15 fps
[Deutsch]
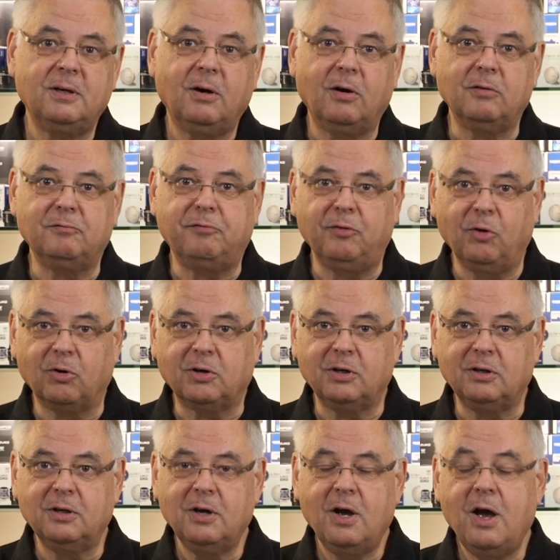und
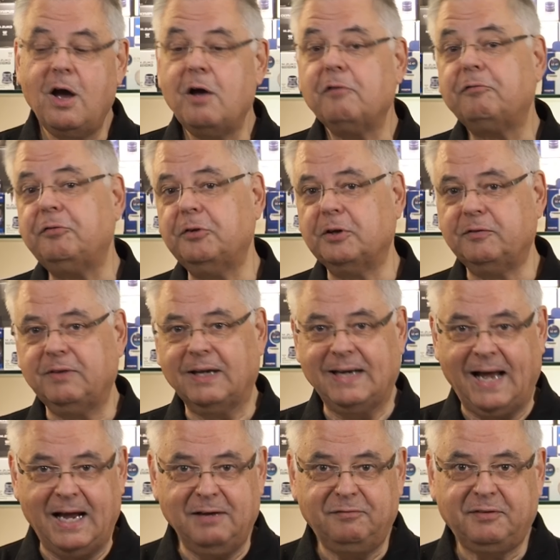Vlogger führen wir
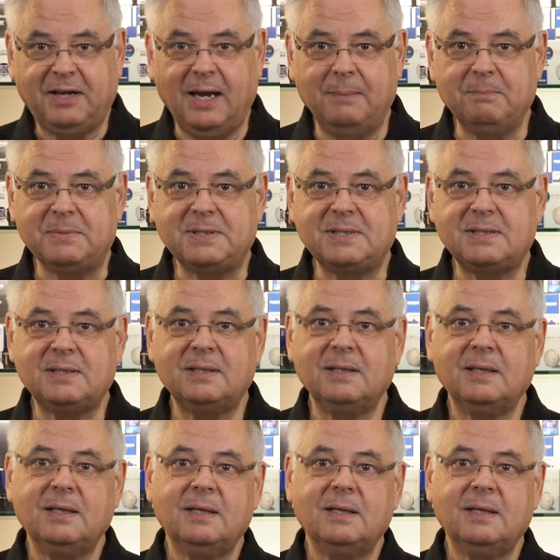Livecams,